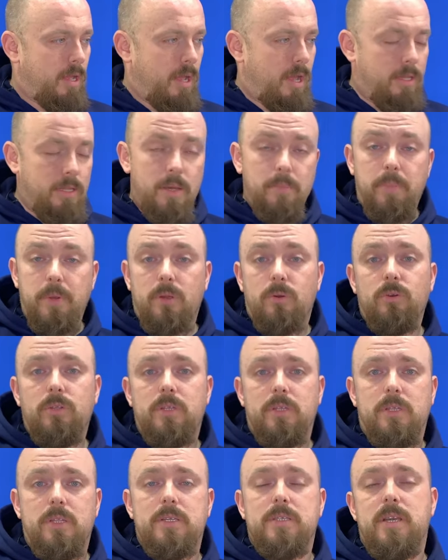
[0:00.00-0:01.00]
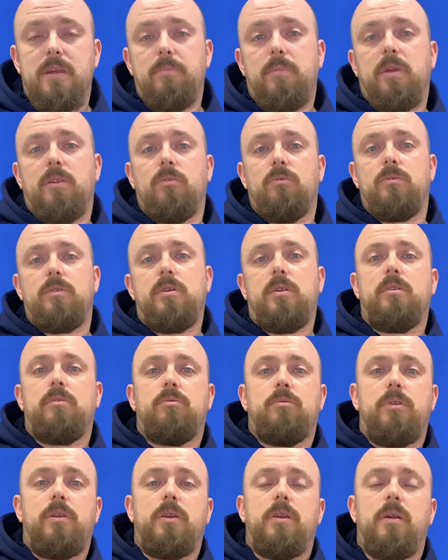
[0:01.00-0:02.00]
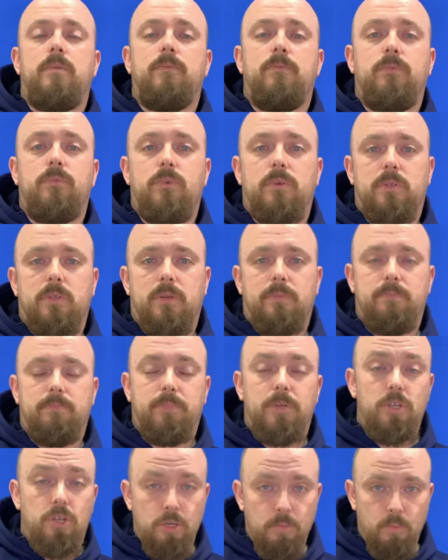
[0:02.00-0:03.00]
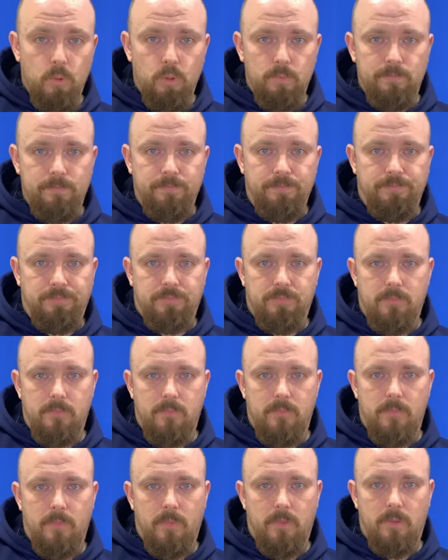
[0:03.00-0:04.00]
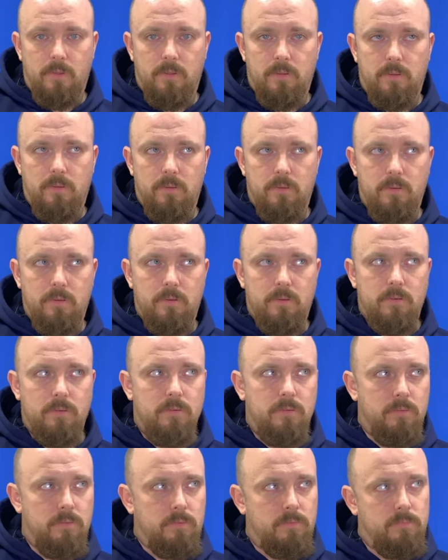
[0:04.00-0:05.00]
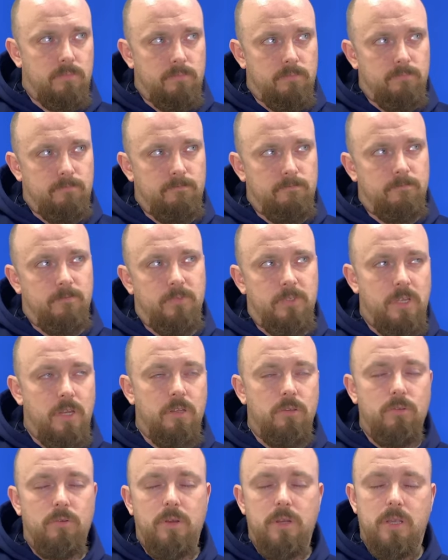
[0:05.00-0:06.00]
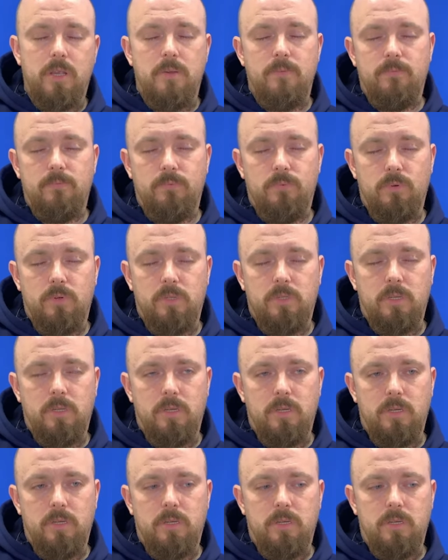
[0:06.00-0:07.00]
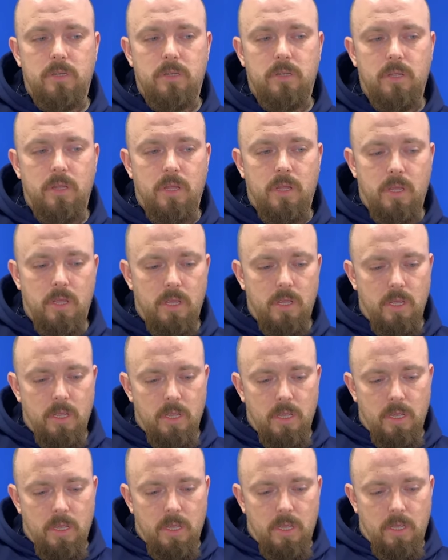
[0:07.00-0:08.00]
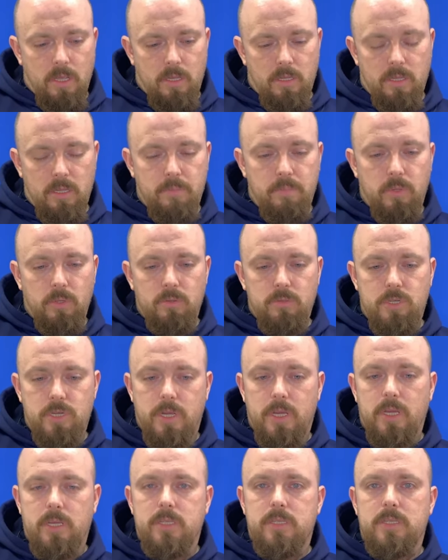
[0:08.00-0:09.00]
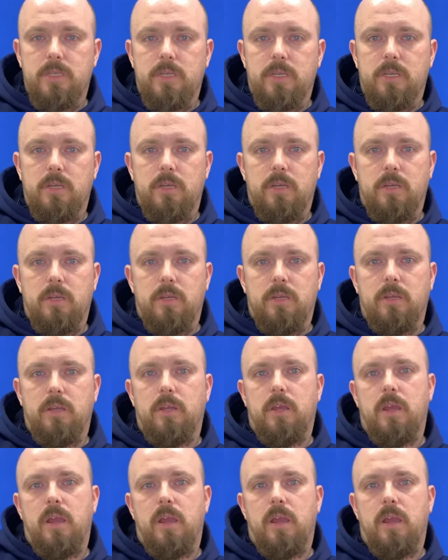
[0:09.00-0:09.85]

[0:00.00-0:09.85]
Она приходит на замену территории комфорта. Почему? Э, в территории комфорта не получается